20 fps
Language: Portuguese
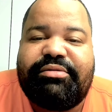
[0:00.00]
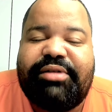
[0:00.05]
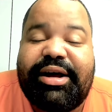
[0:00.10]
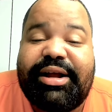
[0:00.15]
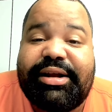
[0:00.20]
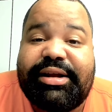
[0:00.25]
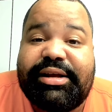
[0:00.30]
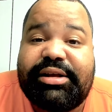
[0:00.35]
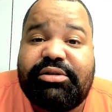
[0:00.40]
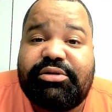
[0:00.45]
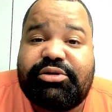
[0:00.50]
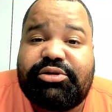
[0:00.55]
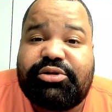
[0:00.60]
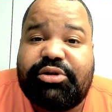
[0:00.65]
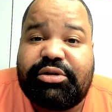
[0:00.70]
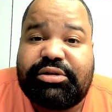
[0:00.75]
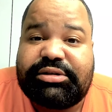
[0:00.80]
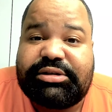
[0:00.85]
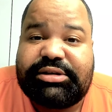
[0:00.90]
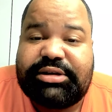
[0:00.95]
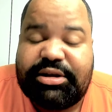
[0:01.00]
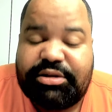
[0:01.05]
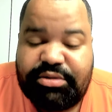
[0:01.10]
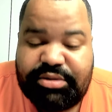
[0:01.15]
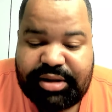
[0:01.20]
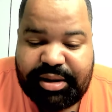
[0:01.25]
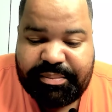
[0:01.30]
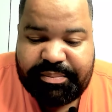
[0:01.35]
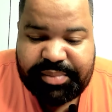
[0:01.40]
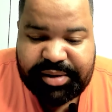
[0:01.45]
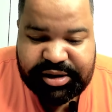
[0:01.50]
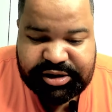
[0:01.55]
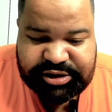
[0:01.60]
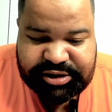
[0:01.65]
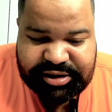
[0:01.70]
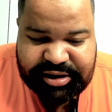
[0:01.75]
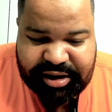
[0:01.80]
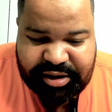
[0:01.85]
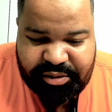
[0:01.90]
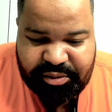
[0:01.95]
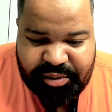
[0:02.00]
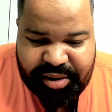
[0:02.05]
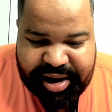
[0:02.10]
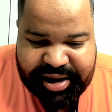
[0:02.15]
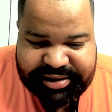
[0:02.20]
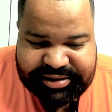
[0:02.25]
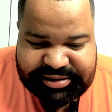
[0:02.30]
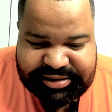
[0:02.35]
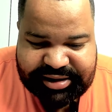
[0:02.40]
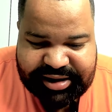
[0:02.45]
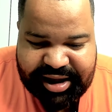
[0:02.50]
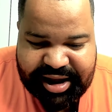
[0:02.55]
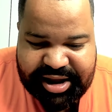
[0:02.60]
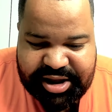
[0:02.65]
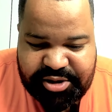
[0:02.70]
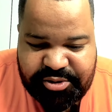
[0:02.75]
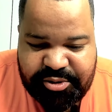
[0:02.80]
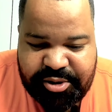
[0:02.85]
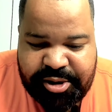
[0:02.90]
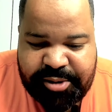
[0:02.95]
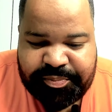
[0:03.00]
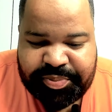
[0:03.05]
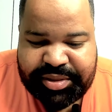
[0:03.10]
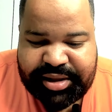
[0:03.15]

valendo sozinha no tapete, ela quase caiu.